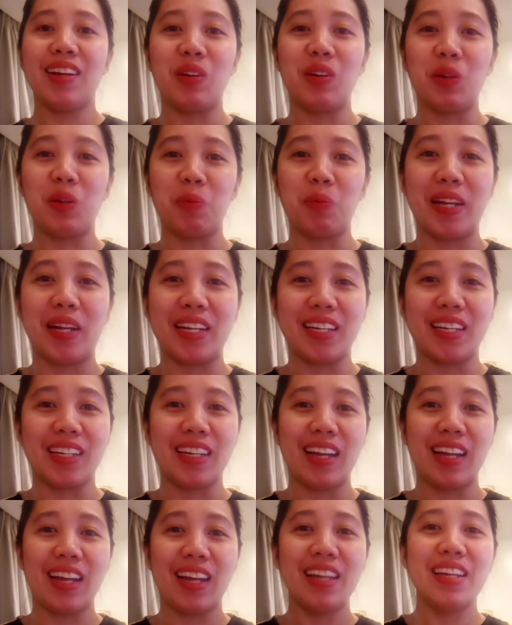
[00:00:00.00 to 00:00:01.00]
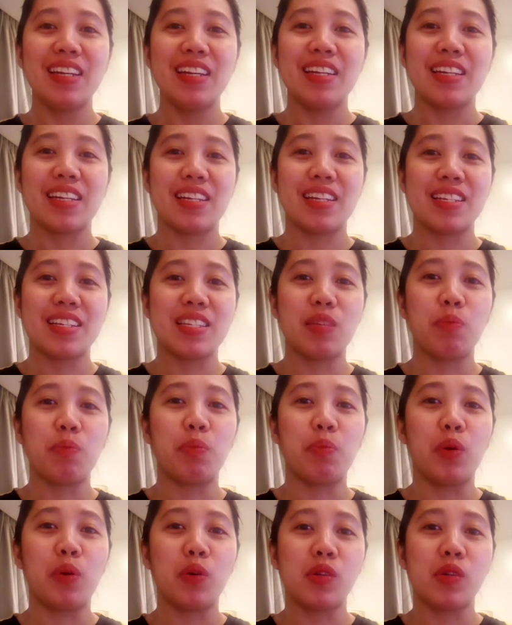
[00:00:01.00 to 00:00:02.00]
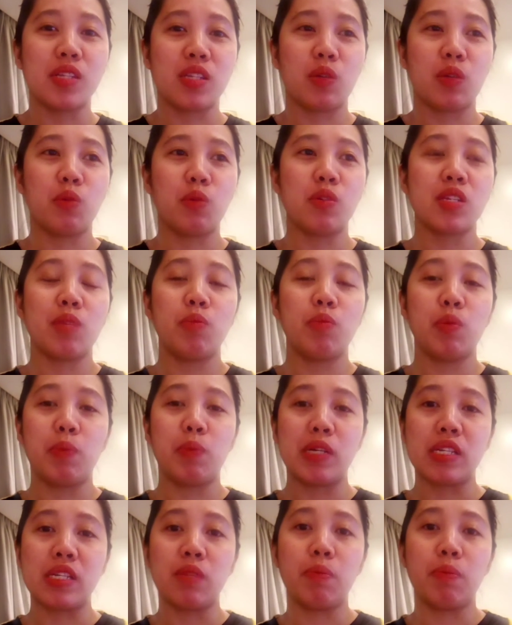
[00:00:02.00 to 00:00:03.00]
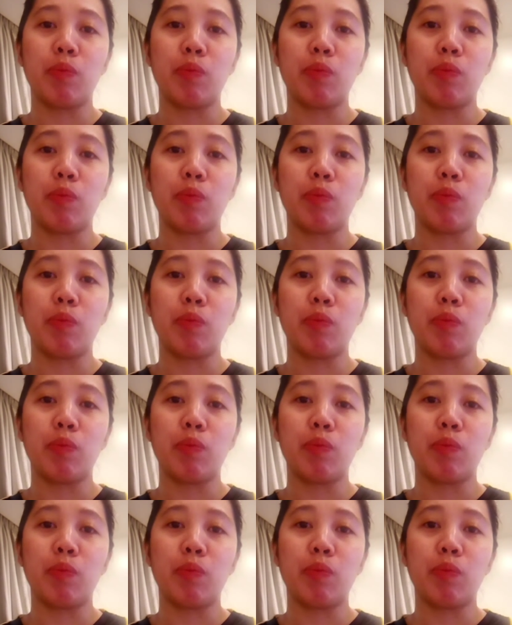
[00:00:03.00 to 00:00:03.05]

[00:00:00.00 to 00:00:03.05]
or panangga. Kasi po, kung Cebu Pacific